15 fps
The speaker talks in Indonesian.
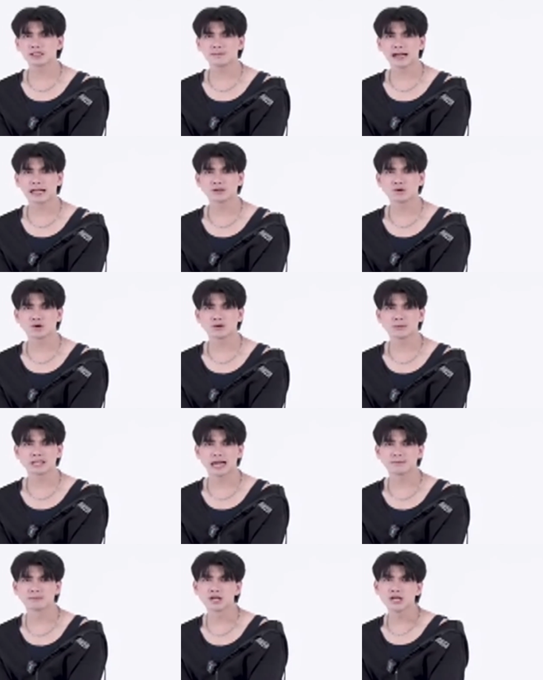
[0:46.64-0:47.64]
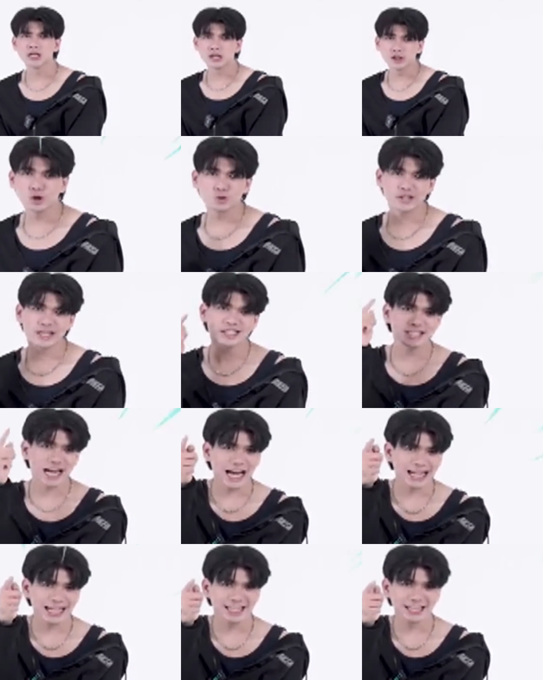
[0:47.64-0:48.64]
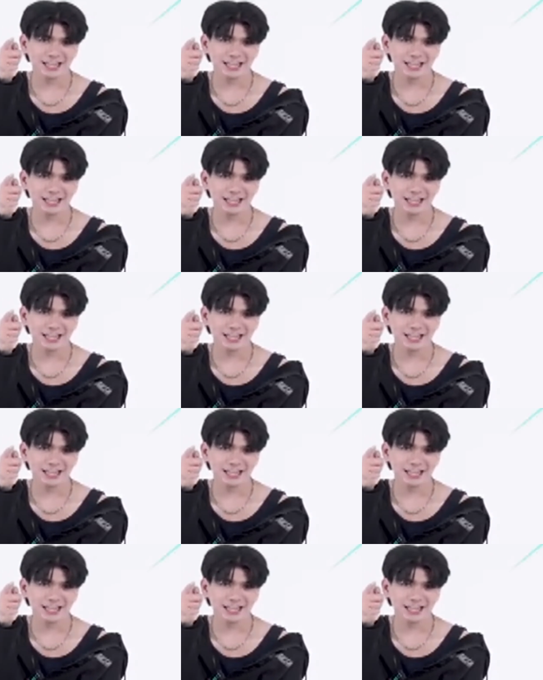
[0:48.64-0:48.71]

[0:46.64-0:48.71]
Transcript: seiring dengan persiapan penawaran umum